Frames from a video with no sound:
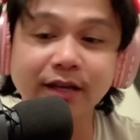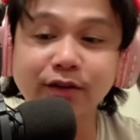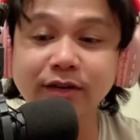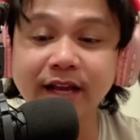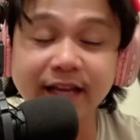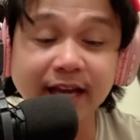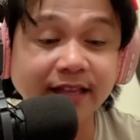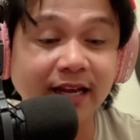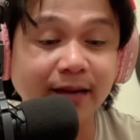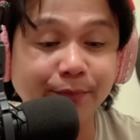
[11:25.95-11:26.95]
Yung
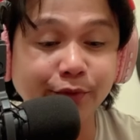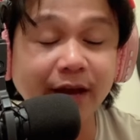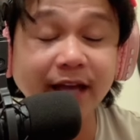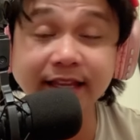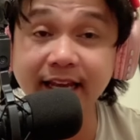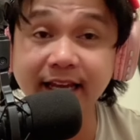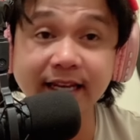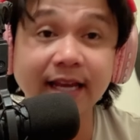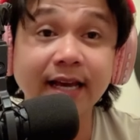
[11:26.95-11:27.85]
nakikita lang po natin